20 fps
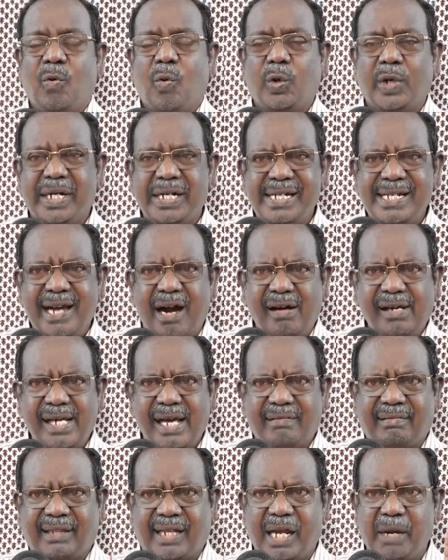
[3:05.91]
ஒரு நியாய
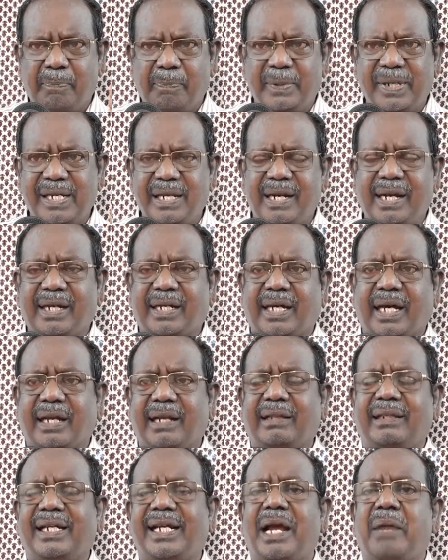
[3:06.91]
தீர்ப்பு
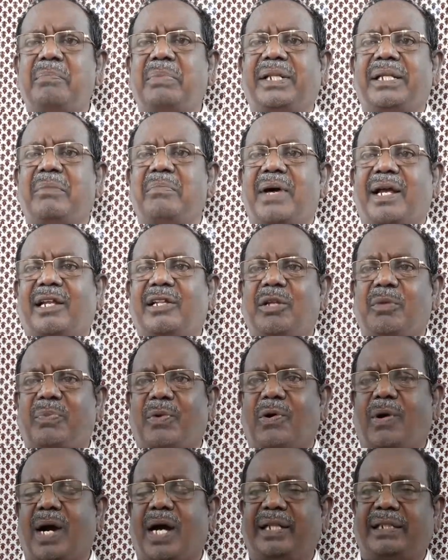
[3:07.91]
இருக்கிறது என்பதை மறந்து
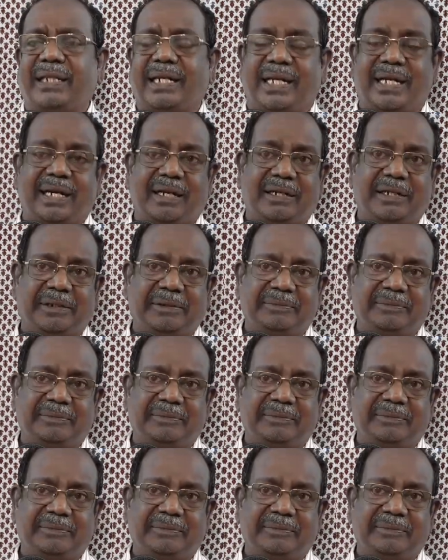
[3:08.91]
போகாதீர்கள்